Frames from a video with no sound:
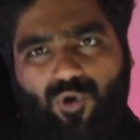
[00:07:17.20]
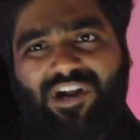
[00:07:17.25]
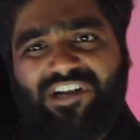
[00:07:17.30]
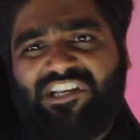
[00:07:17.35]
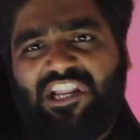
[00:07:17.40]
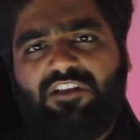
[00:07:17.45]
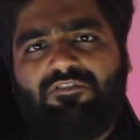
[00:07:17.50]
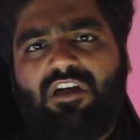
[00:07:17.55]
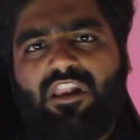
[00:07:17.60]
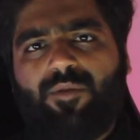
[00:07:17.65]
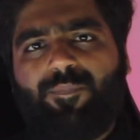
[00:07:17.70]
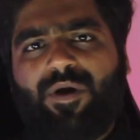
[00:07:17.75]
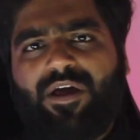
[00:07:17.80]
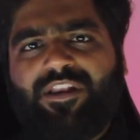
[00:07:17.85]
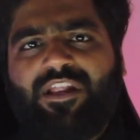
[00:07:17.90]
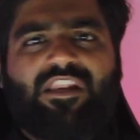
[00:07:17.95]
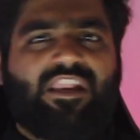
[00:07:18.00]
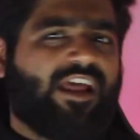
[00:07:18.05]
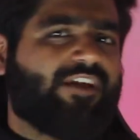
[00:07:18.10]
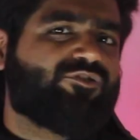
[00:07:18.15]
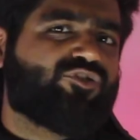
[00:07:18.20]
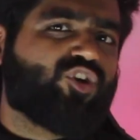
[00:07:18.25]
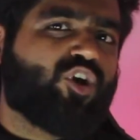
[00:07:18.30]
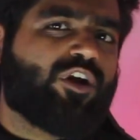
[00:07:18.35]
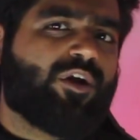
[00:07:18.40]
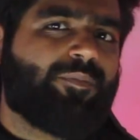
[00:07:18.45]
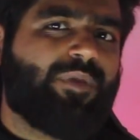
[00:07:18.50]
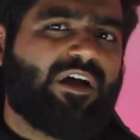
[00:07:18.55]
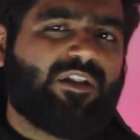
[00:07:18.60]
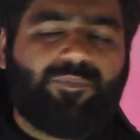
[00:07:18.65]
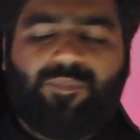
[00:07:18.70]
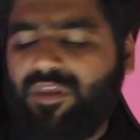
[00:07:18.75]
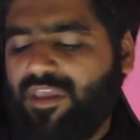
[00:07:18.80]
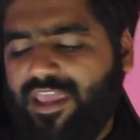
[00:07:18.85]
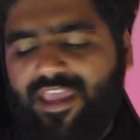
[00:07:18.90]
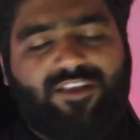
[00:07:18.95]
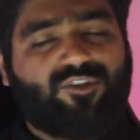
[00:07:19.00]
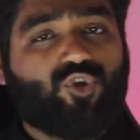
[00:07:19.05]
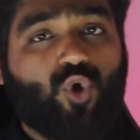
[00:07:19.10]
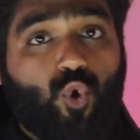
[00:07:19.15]
गटर वाला पानी लाइव स्ट्रॉ के बाद भी
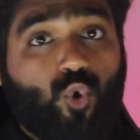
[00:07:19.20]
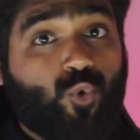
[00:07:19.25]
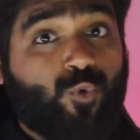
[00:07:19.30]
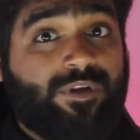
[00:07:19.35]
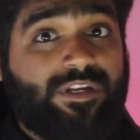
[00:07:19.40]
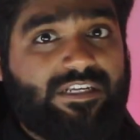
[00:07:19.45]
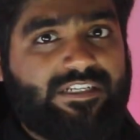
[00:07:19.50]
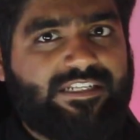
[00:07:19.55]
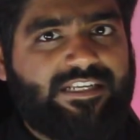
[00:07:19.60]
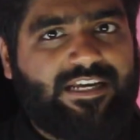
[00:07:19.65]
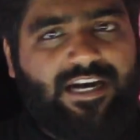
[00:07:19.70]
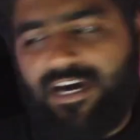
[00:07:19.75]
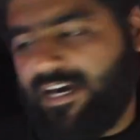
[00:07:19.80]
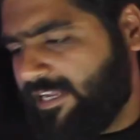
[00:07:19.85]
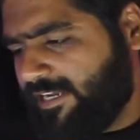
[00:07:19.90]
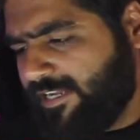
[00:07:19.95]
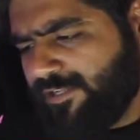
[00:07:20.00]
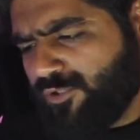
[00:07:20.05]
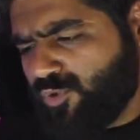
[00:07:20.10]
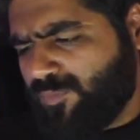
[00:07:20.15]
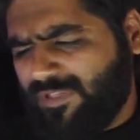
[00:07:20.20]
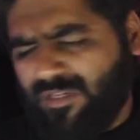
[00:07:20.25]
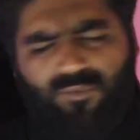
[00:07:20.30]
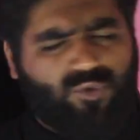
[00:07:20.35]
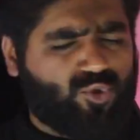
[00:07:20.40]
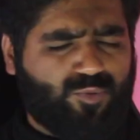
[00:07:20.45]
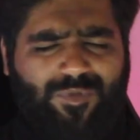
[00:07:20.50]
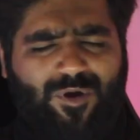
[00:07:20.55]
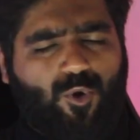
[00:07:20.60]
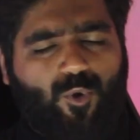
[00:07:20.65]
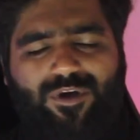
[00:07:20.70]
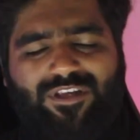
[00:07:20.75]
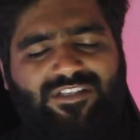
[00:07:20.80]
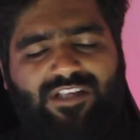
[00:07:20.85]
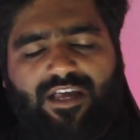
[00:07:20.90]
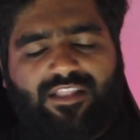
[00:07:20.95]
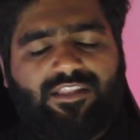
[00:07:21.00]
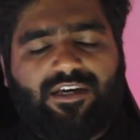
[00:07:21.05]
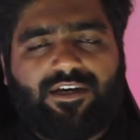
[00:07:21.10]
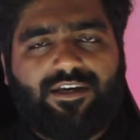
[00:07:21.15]
119 ही आ रहा है तो मतलब उसमें कोई
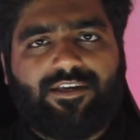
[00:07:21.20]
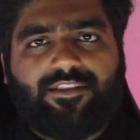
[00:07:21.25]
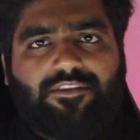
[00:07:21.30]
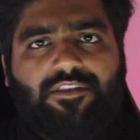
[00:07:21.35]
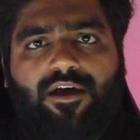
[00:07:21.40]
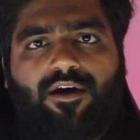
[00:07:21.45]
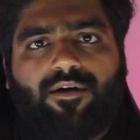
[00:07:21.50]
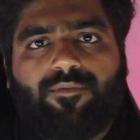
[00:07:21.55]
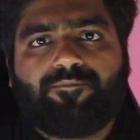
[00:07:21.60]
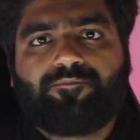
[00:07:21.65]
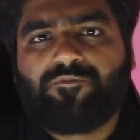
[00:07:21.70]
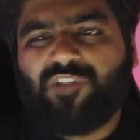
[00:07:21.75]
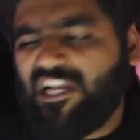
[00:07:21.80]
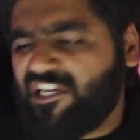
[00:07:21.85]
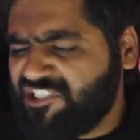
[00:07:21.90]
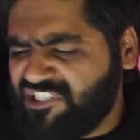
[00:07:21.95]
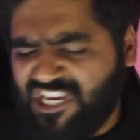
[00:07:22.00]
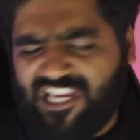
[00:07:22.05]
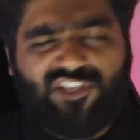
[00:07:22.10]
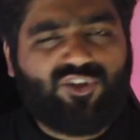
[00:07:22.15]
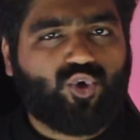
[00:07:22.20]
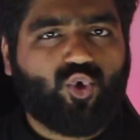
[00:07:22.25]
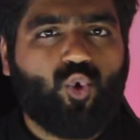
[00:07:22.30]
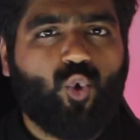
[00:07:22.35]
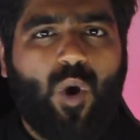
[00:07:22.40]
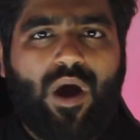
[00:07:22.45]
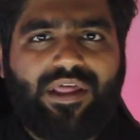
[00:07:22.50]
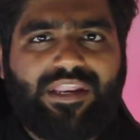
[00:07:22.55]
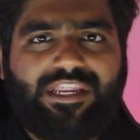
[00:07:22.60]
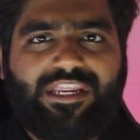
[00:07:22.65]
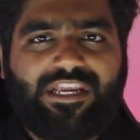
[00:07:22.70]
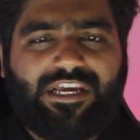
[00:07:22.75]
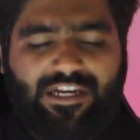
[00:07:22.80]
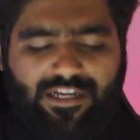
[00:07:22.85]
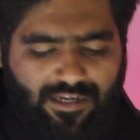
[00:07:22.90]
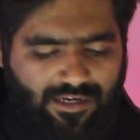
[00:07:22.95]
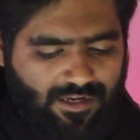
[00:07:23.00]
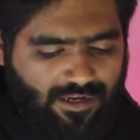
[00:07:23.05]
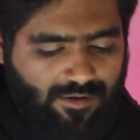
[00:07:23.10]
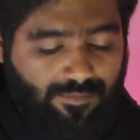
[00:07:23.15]
ज़्यादा इतना चेंज हुआ नहीं है
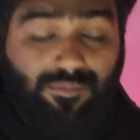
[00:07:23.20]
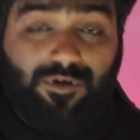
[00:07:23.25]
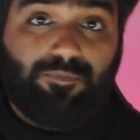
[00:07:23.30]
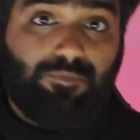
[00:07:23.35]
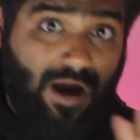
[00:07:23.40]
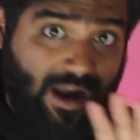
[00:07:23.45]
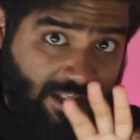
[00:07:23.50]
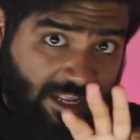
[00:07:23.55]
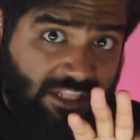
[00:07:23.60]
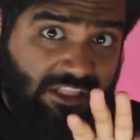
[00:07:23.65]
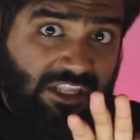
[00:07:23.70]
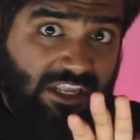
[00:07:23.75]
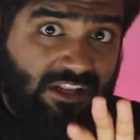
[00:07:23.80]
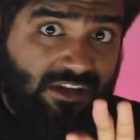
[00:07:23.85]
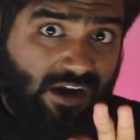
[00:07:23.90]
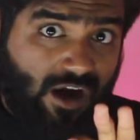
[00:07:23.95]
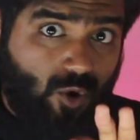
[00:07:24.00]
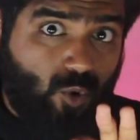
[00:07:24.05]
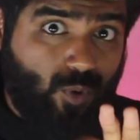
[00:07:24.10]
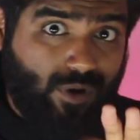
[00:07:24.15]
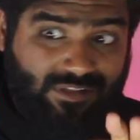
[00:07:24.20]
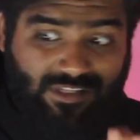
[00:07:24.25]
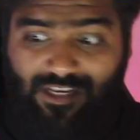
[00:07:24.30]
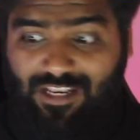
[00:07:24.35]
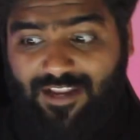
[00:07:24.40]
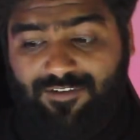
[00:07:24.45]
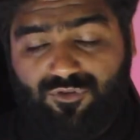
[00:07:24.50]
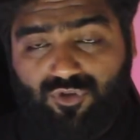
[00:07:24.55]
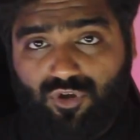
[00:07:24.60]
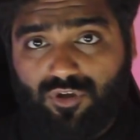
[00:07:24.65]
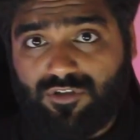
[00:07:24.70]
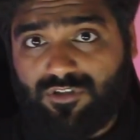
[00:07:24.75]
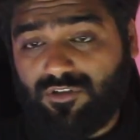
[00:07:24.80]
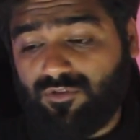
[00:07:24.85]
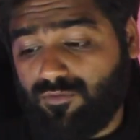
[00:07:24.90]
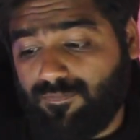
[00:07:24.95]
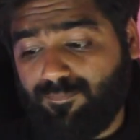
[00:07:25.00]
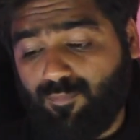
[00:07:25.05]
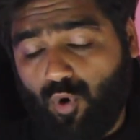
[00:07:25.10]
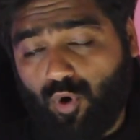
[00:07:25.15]
बट बाकी तीन का हुआ था लाइफ स्ट्रॉ से
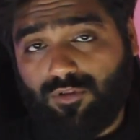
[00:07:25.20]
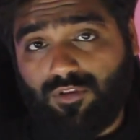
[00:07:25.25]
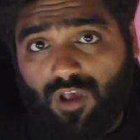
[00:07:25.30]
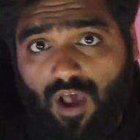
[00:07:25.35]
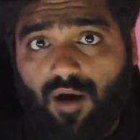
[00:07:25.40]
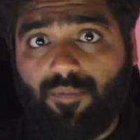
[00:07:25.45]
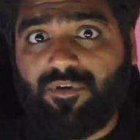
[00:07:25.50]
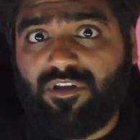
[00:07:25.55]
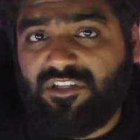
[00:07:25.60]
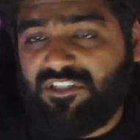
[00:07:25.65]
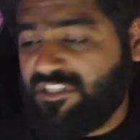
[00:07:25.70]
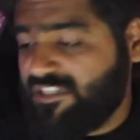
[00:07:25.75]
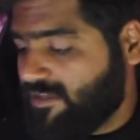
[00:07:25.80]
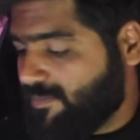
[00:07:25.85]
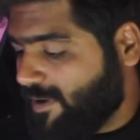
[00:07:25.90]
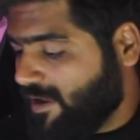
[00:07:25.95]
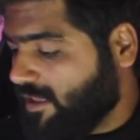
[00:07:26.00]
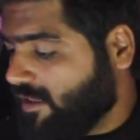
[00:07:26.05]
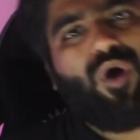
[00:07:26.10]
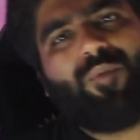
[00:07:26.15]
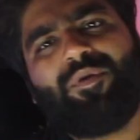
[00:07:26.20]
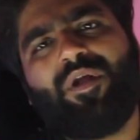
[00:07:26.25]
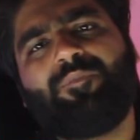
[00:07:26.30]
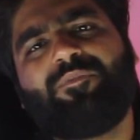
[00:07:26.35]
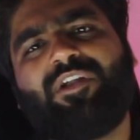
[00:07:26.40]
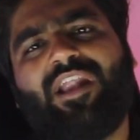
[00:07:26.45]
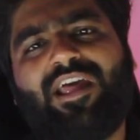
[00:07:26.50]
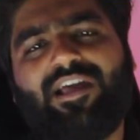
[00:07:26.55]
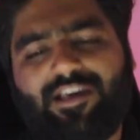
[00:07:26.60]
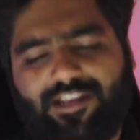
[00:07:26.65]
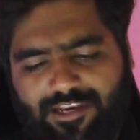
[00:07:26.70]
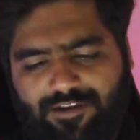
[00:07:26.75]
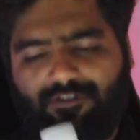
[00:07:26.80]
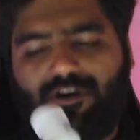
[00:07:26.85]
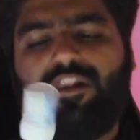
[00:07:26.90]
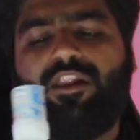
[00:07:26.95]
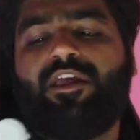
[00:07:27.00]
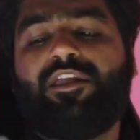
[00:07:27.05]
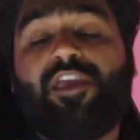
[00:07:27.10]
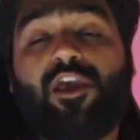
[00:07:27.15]
तो बहुत काम की चीज़ है भाई तो अभी हम ट्राई करने
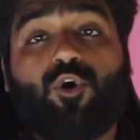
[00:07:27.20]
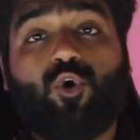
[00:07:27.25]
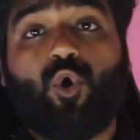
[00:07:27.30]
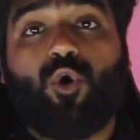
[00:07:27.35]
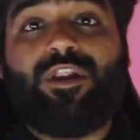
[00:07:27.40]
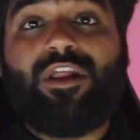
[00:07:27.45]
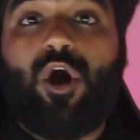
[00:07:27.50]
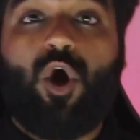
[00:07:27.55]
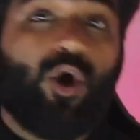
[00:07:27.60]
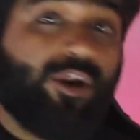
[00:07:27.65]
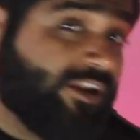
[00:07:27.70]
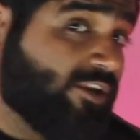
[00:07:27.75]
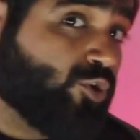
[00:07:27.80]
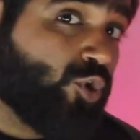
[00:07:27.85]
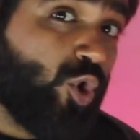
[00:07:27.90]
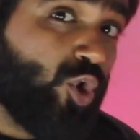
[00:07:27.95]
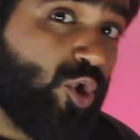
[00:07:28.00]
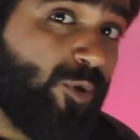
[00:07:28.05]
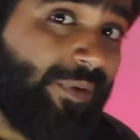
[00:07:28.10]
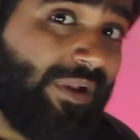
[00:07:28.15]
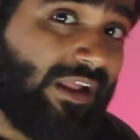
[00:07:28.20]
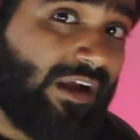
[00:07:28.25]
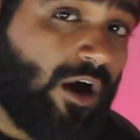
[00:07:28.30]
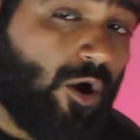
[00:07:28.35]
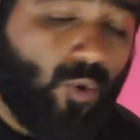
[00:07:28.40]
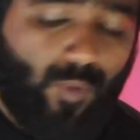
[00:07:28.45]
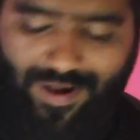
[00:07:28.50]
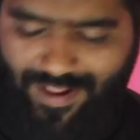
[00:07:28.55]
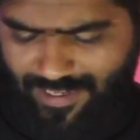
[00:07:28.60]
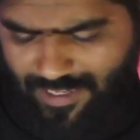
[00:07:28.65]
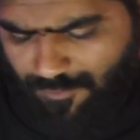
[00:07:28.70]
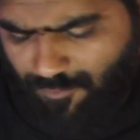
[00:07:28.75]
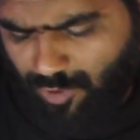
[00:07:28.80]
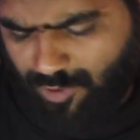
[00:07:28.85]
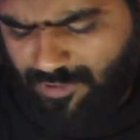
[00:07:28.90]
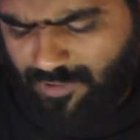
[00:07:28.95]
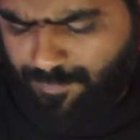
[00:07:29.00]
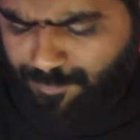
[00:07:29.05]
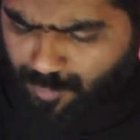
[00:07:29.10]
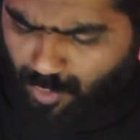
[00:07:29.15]
वाले हैं ये गोलियां और इन गोलियों पे लिखा हुआ है कि
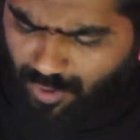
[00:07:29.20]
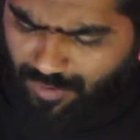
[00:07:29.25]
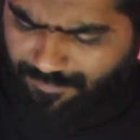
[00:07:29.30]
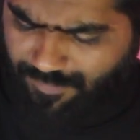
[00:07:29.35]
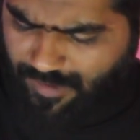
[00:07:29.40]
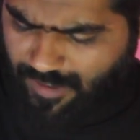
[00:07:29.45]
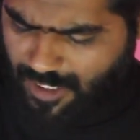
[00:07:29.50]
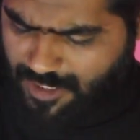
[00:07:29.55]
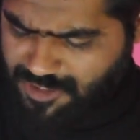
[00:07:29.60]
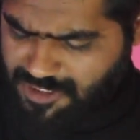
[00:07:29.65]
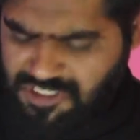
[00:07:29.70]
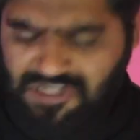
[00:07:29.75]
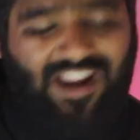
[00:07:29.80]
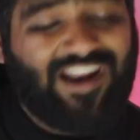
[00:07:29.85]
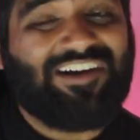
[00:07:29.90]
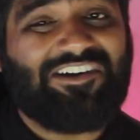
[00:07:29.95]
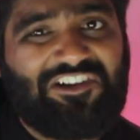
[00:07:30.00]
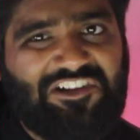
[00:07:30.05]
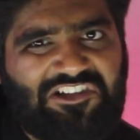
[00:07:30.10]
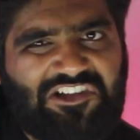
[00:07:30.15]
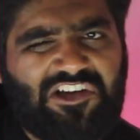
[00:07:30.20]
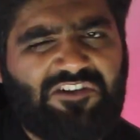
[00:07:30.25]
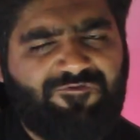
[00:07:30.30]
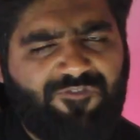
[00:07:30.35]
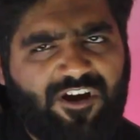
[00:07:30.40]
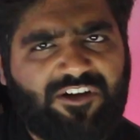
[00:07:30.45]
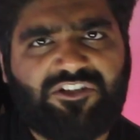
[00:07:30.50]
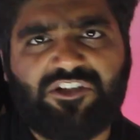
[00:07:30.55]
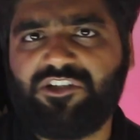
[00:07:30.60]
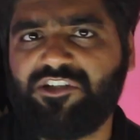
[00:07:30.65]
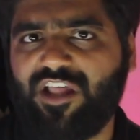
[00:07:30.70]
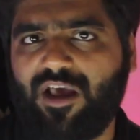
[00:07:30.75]
वाटर प्यूरिफिकेशन एंड डिसइनफेक्शन